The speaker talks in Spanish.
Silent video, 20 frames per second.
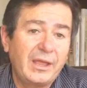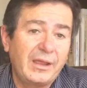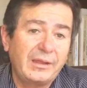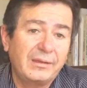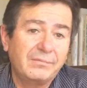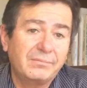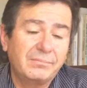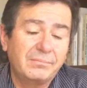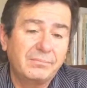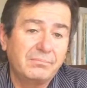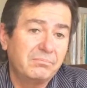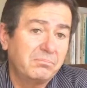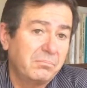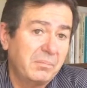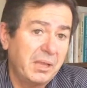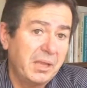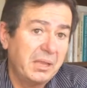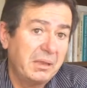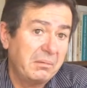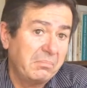en
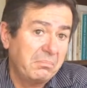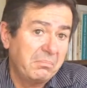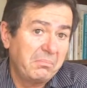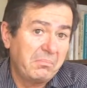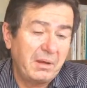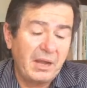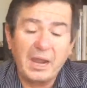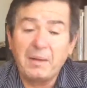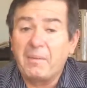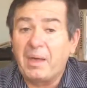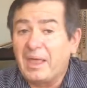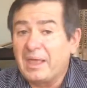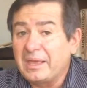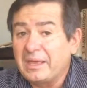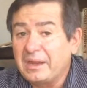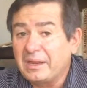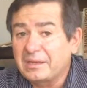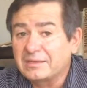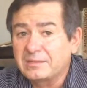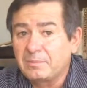eh, la
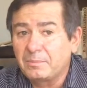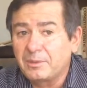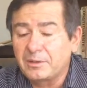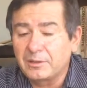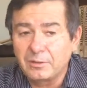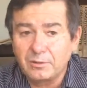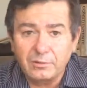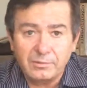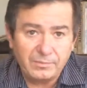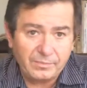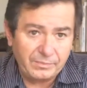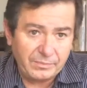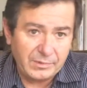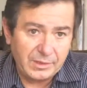madera que se perdió